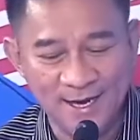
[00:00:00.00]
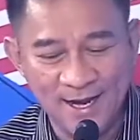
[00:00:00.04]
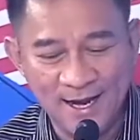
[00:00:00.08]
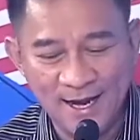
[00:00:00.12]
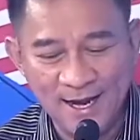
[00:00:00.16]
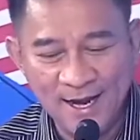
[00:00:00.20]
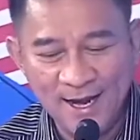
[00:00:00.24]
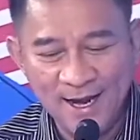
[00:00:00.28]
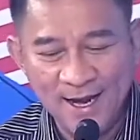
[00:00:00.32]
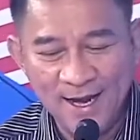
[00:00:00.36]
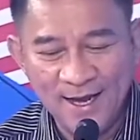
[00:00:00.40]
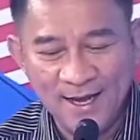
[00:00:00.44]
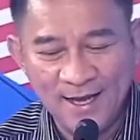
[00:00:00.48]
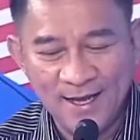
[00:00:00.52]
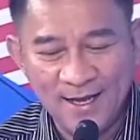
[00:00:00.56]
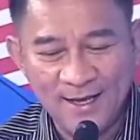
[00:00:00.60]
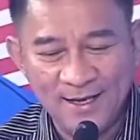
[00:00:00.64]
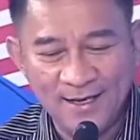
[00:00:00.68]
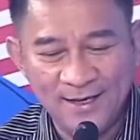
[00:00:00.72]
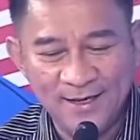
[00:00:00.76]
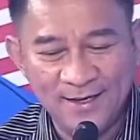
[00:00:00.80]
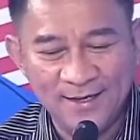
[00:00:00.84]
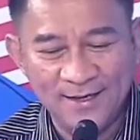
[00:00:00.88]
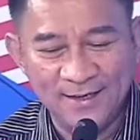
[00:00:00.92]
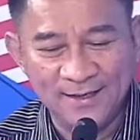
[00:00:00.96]
Yeah
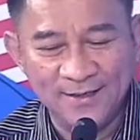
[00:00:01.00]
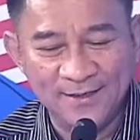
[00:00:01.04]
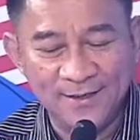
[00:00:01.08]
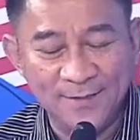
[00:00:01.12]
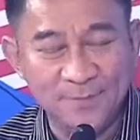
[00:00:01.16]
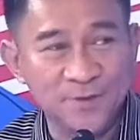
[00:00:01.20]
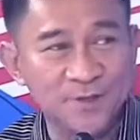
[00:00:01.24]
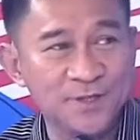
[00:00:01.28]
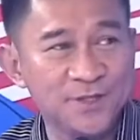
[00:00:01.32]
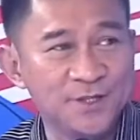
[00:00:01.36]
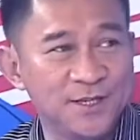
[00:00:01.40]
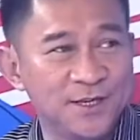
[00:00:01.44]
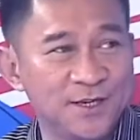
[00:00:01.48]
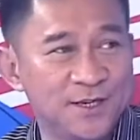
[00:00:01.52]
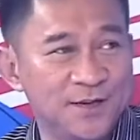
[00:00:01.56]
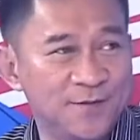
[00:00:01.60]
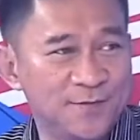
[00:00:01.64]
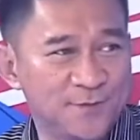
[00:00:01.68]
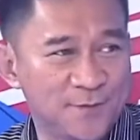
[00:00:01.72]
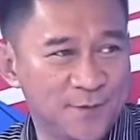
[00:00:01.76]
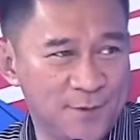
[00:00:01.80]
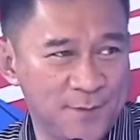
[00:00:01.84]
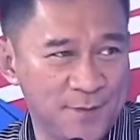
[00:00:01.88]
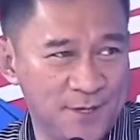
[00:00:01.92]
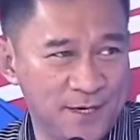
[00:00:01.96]
ay nagtapos na
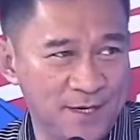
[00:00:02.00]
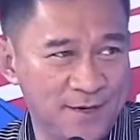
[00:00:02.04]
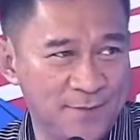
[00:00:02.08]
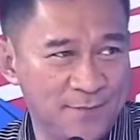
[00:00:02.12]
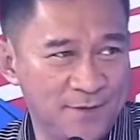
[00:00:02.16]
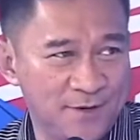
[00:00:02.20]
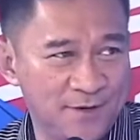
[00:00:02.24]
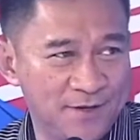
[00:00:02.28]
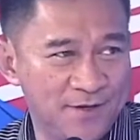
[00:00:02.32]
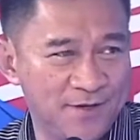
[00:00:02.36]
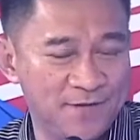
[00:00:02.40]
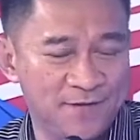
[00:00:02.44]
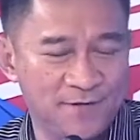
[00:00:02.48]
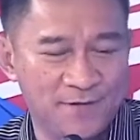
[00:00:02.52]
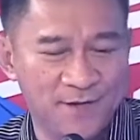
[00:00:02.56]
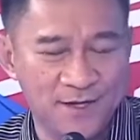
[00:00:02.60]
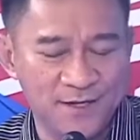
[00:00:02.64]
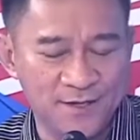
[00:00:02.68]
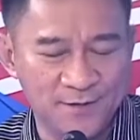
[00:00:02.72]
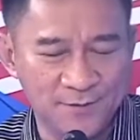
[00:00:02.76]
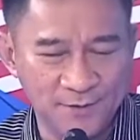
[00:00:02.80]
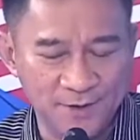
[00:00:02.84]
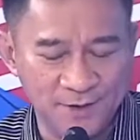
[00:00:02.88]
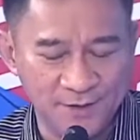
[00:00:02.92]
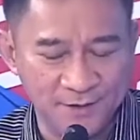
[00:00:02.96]
formally because the
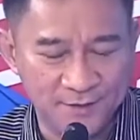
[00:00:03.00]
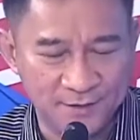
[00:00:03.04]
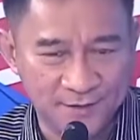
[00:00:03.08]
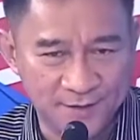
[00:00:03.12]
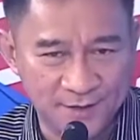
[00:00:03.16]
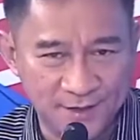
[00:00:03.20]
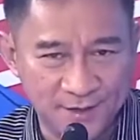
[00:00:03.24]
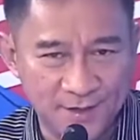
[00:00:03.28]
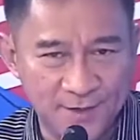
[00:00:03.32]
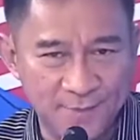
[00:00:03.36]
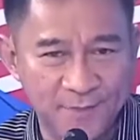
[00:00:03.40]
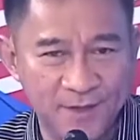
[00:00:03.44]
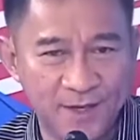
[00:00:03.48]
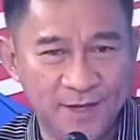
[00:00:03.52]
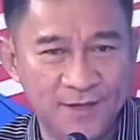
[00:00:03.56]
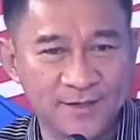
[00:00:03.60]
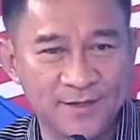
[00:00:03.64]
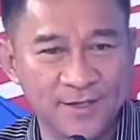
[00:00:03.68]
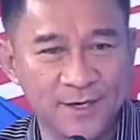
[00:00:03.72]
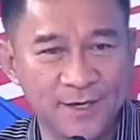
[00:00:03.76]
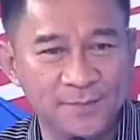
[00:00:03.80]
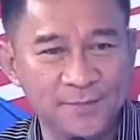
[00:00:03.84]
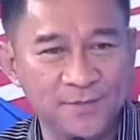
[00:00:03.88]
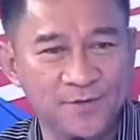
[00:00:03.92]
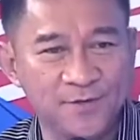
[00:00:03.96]
funds were used up
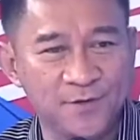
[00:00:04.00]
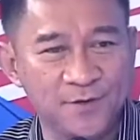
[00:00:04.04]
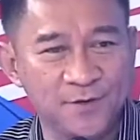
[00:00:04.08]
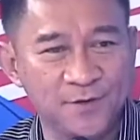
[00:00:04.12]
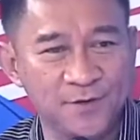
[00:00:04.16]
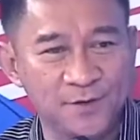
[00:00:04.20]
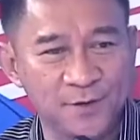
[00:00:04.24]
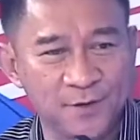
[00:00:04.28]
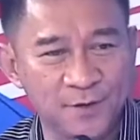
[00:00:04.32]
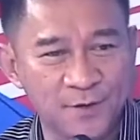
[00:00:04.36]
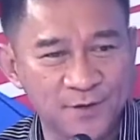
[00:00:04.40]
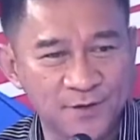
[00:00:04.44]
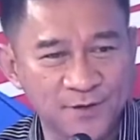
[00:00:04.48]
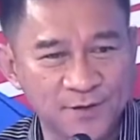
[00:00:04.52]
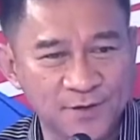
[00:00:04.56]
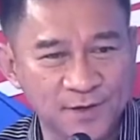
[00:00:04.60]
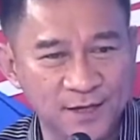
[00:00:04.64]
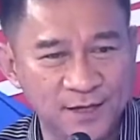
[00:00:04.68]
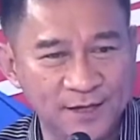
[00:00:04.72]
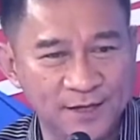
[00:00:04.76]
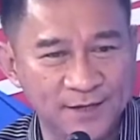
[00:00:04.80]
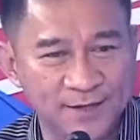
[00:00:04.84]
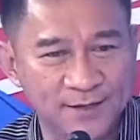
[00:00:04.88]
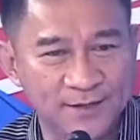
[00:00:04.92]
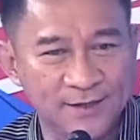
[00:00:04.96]
except for
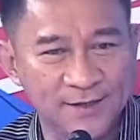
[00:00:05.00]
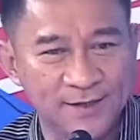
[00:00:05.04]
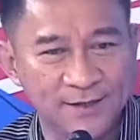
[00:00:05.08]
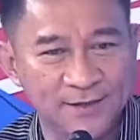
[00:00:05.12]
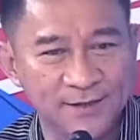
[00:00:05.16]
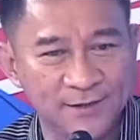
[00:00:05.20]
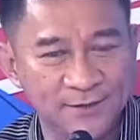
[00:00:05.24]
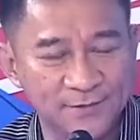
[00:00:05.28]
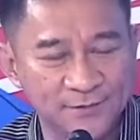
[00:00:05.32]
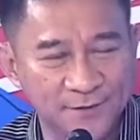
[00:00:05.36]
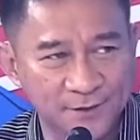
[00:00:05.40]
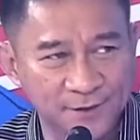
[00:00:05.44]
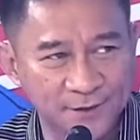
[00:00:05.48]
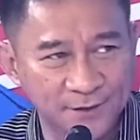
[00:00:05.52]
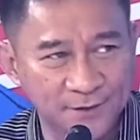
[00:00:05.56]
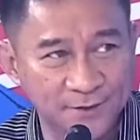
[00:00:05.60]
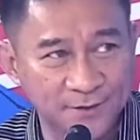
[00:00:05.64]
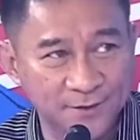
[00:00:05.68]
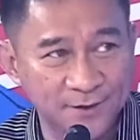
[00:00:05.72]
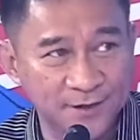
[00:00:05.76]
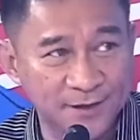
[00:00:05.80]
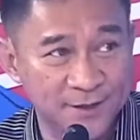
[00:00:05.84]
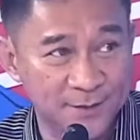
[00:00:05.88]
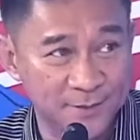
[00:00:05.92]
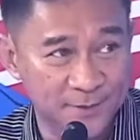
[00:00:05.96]
those intended for the
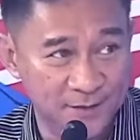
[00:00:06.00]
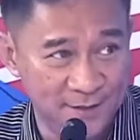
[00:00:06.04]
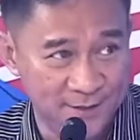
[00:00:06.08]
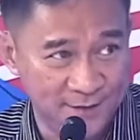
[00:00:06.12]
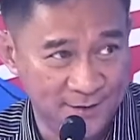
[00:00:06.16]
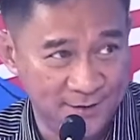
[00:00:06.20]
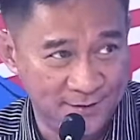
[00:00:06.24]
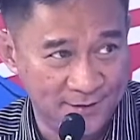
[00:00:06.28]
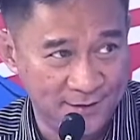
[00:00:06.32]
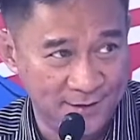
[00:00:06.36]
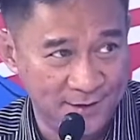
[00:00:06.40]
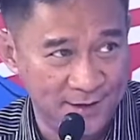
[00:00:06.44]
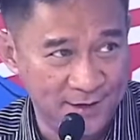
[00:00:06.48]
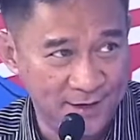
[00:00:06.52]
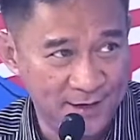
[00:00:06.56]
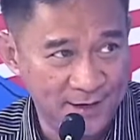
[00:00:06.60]
tourism industry.